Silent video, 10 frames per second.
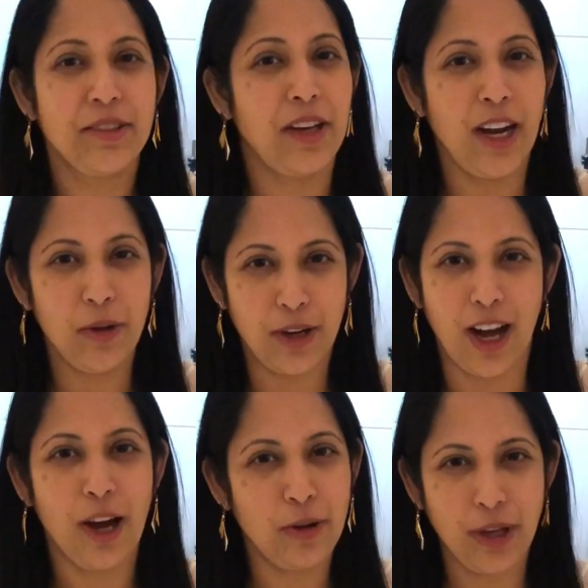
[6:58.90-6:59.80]
ஸோ நல்ல ஒரு
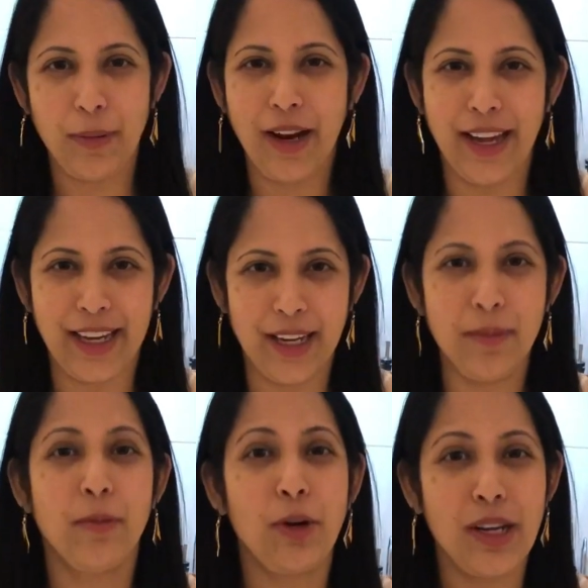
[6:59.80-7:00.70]
ஆரோக்கியமான
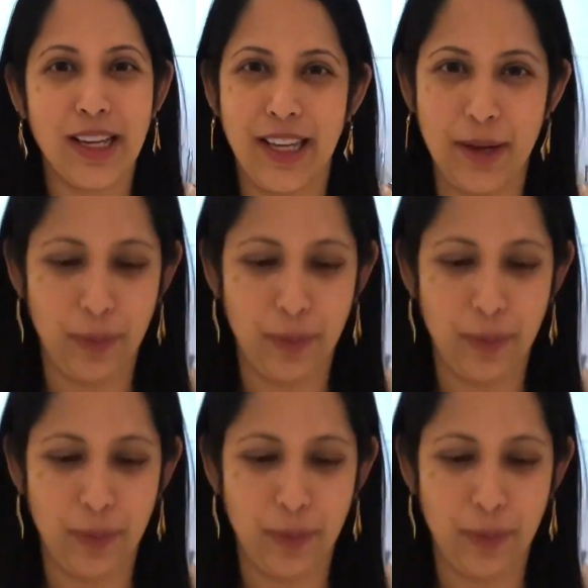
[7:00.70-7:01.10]
ஐட்டம் முருங்கைக்கீரை